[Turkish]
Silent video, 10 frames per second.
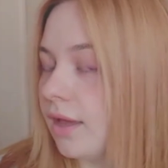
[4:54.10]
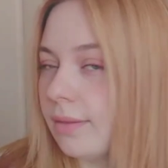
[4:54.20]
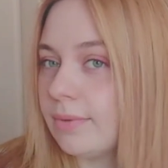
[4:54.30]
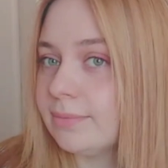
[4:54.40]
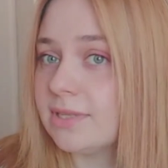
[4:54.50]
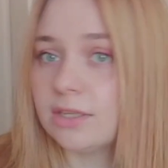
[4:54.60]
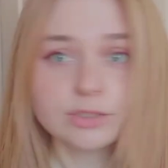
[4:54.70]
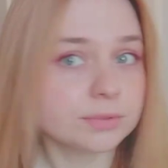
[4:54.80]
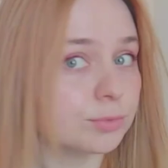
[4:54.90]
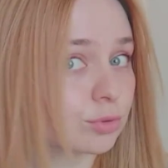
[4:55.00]
Ya benim
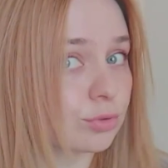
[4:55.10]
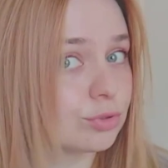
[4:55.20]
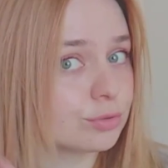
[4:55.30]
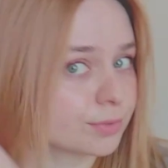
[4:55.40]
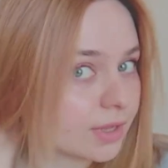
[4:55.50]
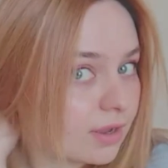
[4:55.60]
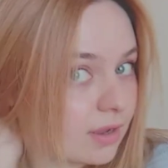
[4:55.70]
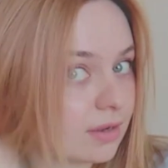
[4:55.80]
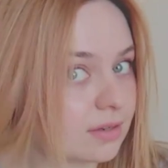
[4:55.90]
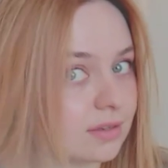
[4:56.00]
saçlarım turuncu mu
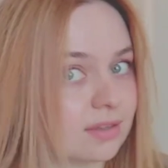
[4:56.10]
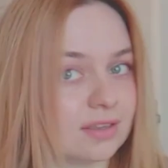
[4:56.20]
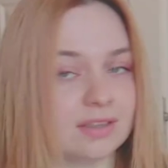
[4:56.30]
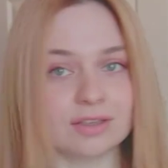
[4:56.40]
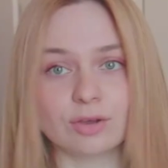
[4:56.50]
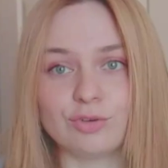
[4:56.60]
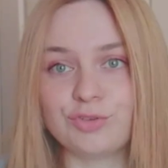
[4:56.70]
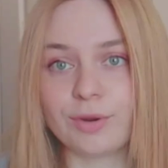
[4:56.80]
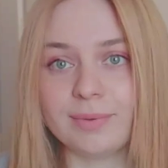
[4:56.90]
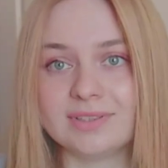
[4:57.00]
ya?
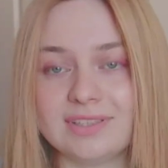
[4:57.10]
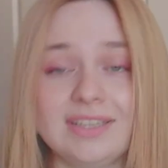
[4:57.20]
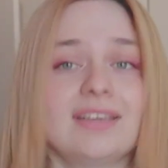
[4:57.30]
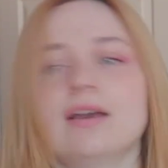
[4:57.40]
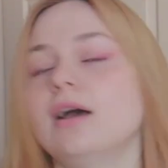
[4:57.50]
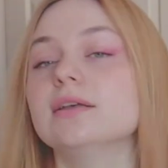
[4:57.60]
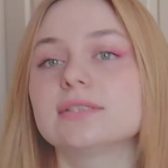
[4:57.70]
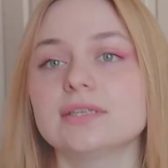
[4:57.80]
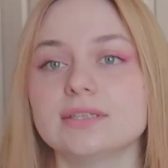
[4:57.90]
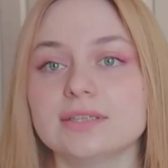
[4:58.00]
Kuaför bana dedi ki ya
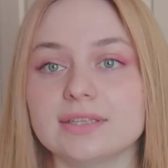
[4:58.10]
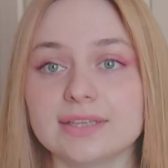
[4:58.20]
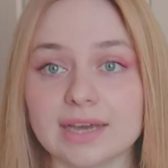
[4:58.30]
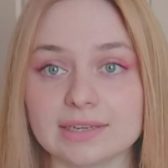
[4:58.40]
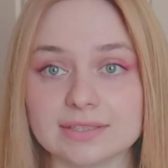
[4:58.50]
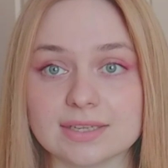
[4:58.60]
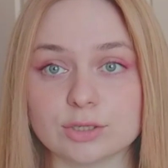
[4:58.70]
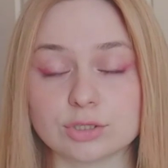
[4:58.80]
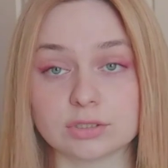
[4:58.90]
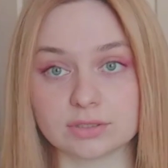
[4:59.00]
senin dedi kendi
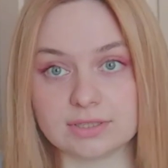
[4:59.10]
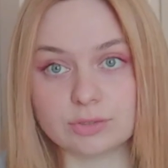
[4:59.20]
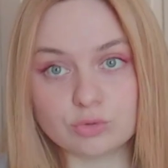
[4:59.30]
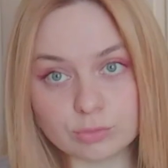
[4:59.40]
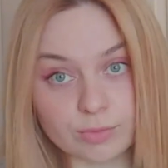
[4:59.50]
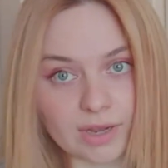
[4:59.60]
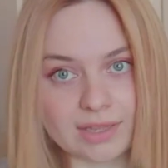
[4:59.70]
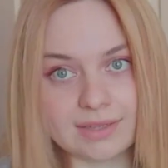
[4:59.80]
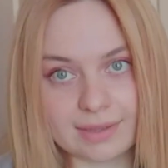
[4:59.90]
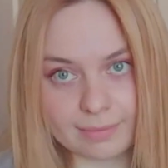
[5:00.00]
saçların dedi
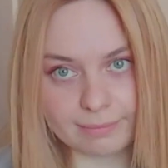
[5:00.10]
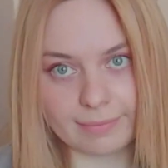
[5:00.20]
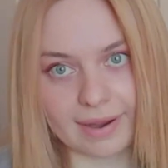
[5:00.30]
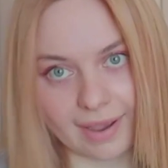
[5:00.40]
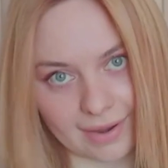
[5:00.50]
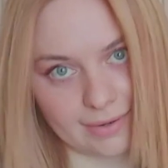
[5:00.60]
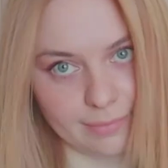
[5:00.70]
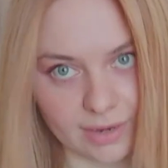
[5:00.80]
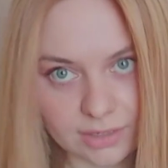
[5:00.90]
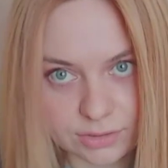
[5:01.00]
kumral
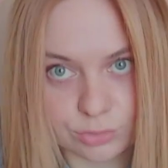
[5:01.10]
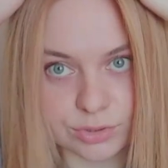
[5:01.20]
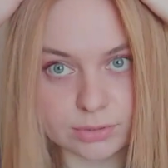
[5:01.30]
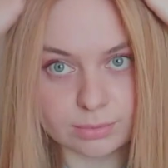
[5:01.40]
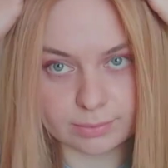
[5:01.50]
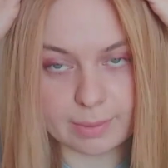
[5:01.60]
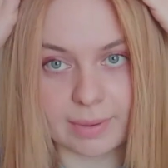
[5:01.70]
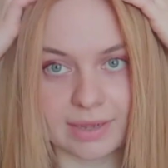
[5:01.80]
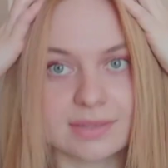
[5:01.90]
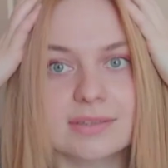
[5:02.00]
galiba. Çünkü dibime
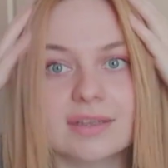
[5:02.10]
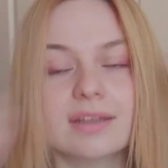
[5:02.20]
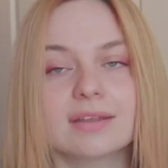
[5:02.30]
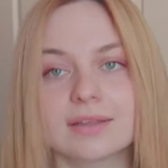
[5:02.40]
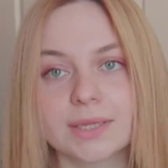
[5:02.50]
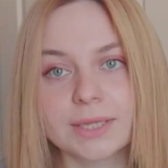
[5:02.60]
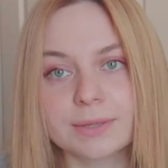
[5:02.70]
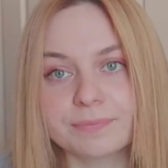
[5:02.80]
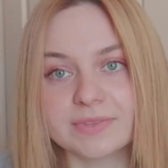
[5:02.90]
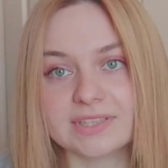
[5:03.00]
baktı.
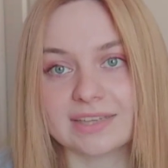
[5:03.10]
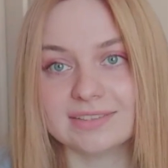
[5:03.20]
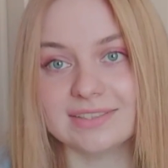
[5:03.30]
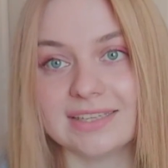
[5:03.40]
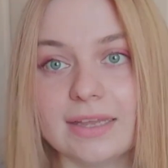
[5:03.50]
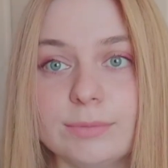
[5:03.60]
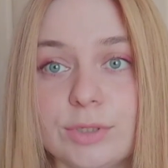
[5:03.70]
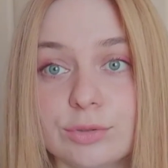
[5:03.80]
Sen dedi neden